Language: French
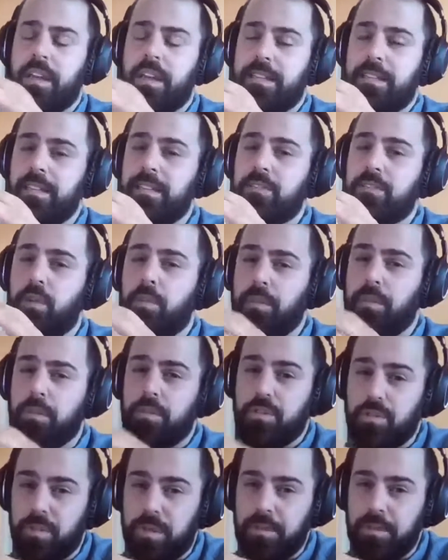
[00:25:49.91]
Et s'ils ne sont
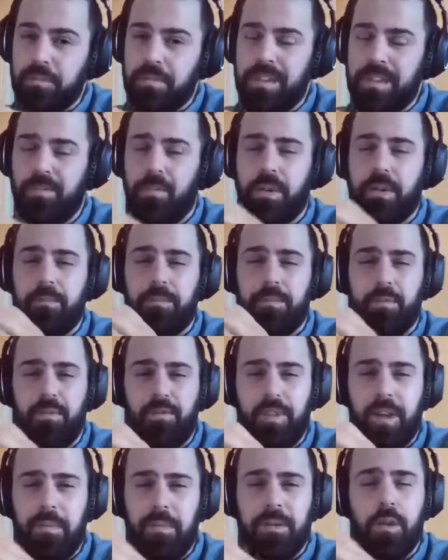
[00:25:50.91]
pas tués, ils vont être
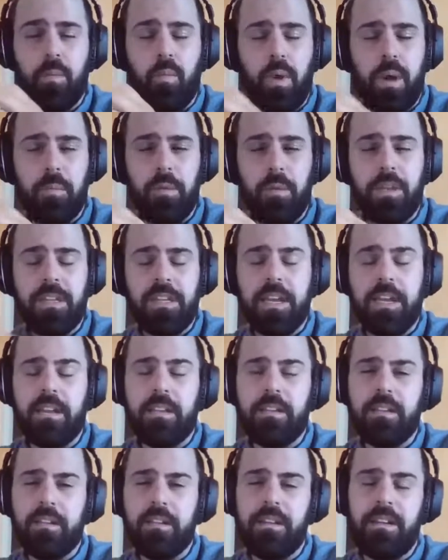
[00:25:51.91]
plus faibles et de moins bonne
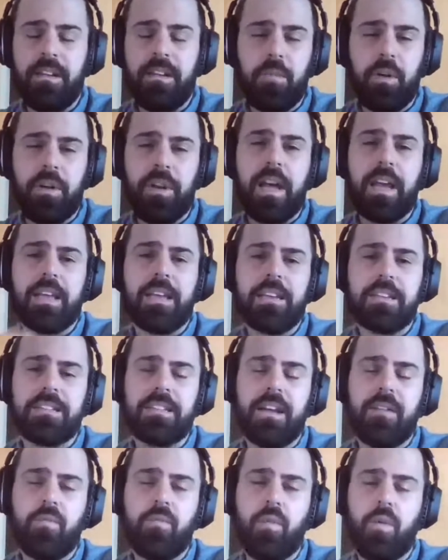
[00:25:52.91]
qualité. Les monarques
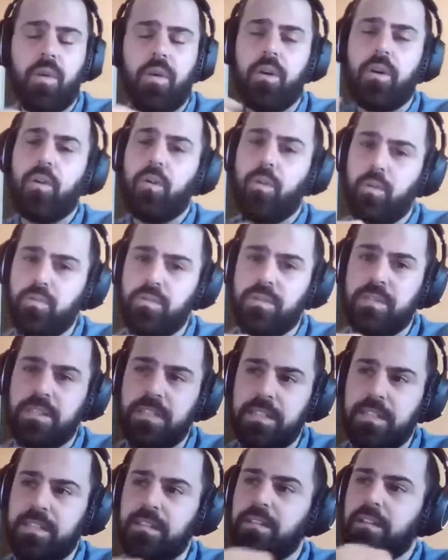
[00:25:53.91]
risquent d'avoir eux
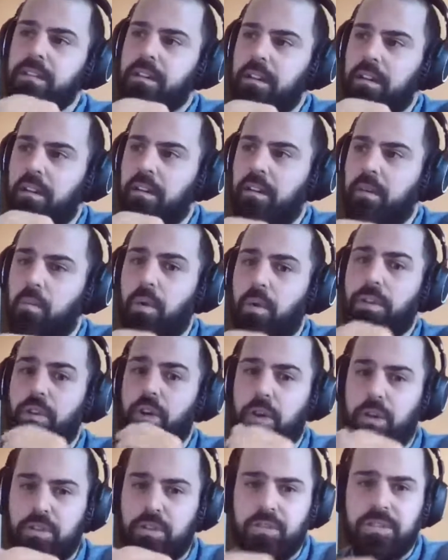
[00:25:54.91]
aussi euh, moins
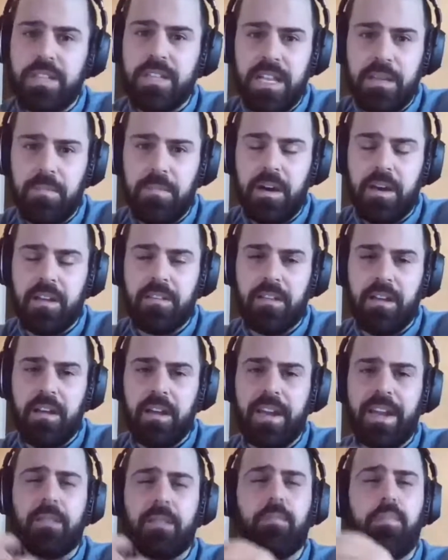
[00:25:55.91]
de ressources
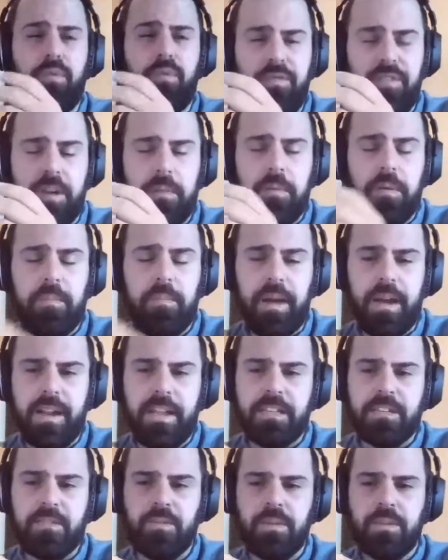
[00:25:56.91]
alimentaires et être plus faibles
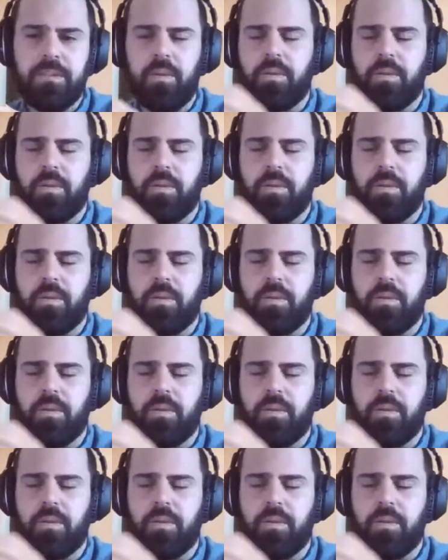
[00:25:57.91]
par la suite.